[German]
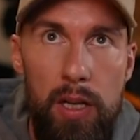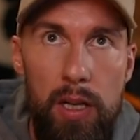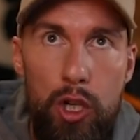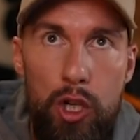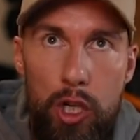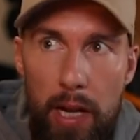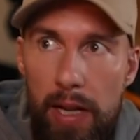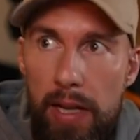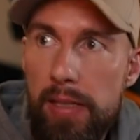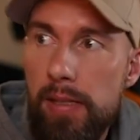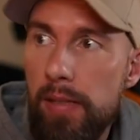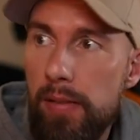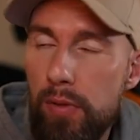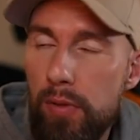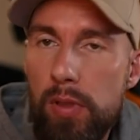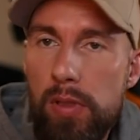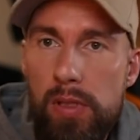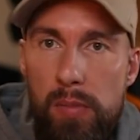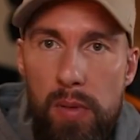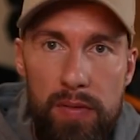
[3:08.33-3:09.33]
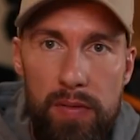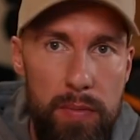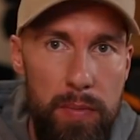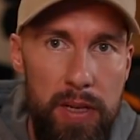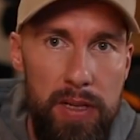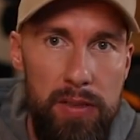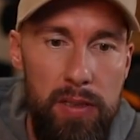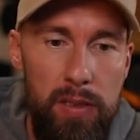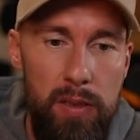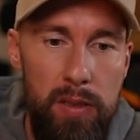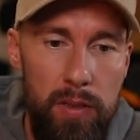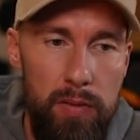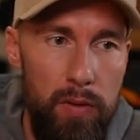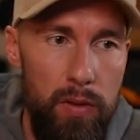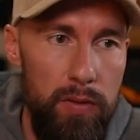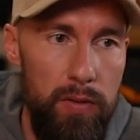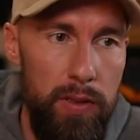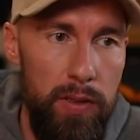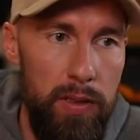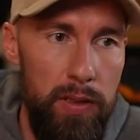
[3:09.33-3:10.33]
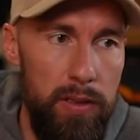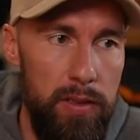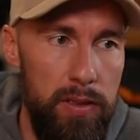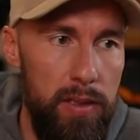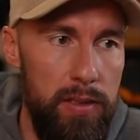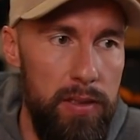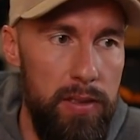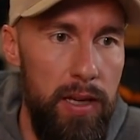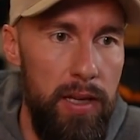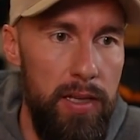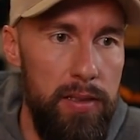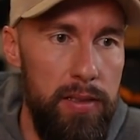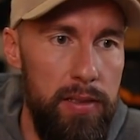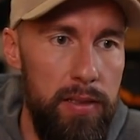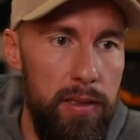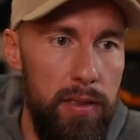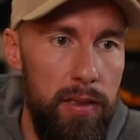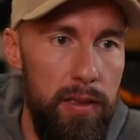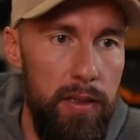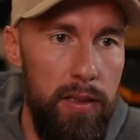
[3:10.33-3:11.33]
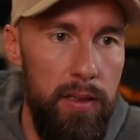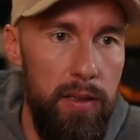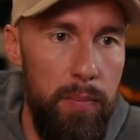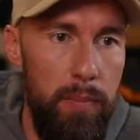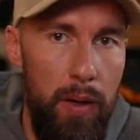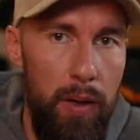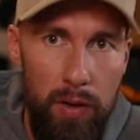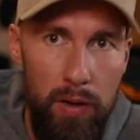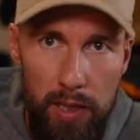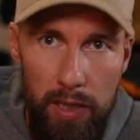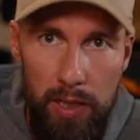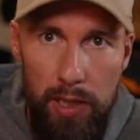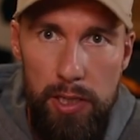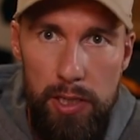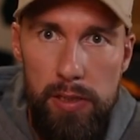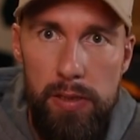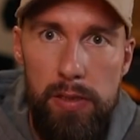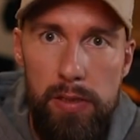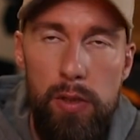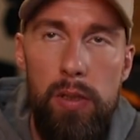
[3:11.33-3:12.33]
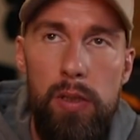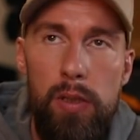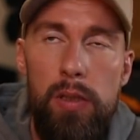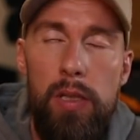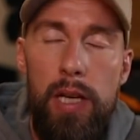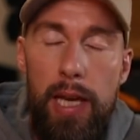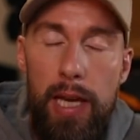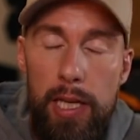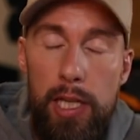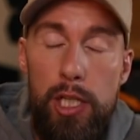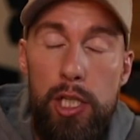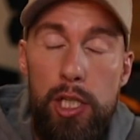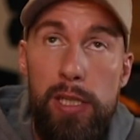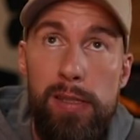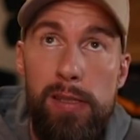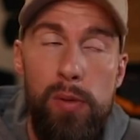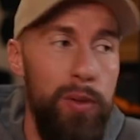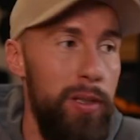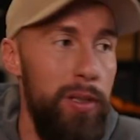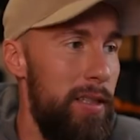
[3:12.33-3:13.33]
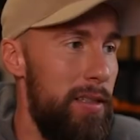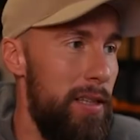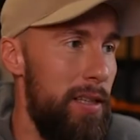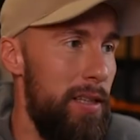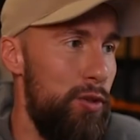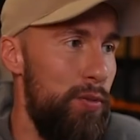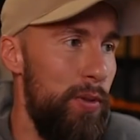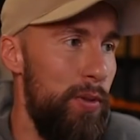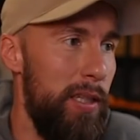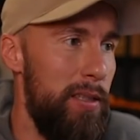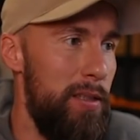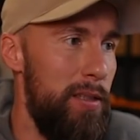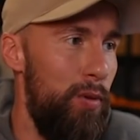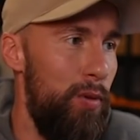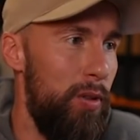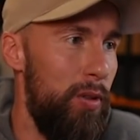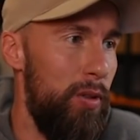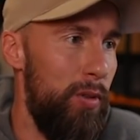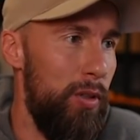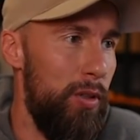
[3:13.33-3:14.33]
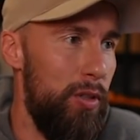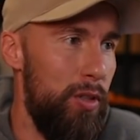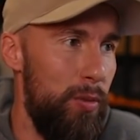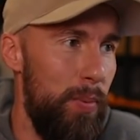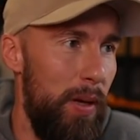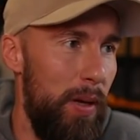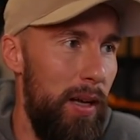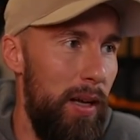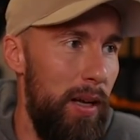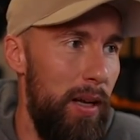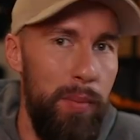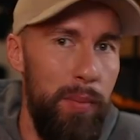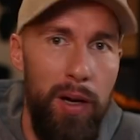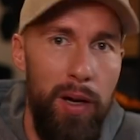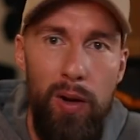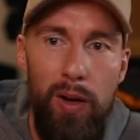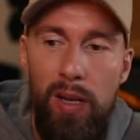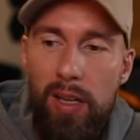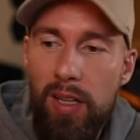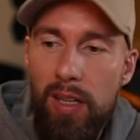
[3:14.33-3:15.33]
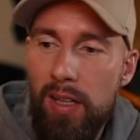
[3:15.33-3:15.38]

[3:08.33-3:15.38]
Scheiße wird es immer, wenn mein Team involviert ist. Das heißt, äh, Paula Regisseur, Regisseurin, das ist das schwierigste Wort im deutschen Sprachgebrauch.